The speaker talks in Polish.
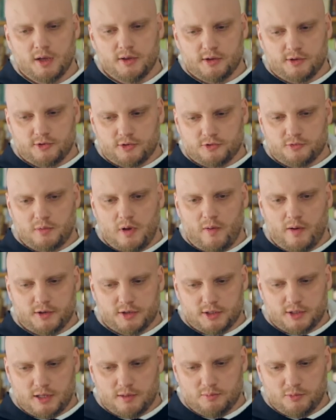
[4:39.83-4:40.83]
tak zrozumiała,
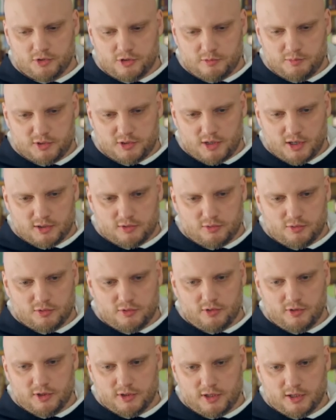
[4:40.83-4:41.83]
że tam może być tak
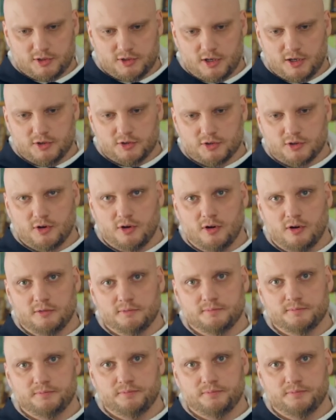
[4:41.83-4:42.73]
trudno i tak ciężko,